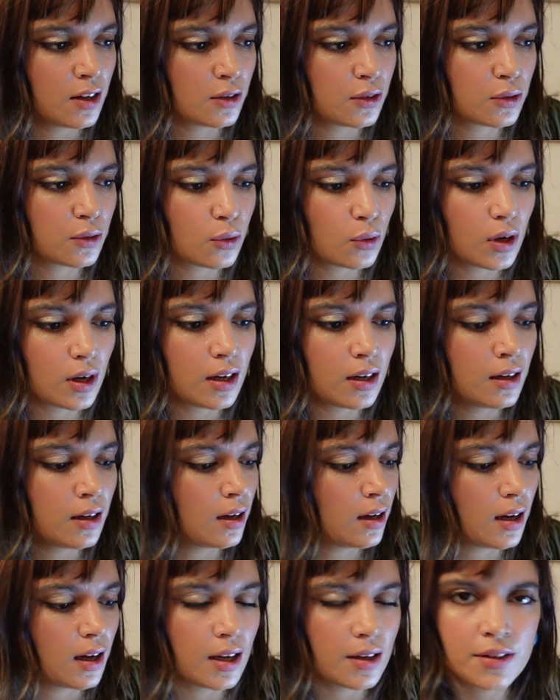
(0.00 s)
soit
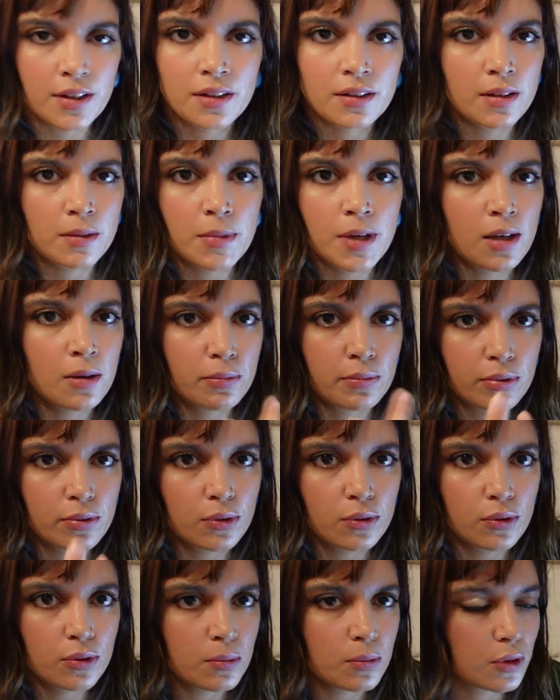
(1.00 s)
avec des belles
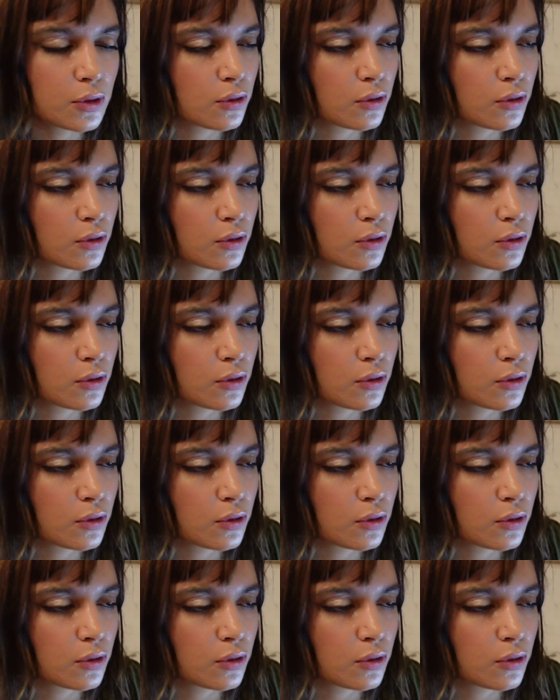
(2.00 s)
plumes,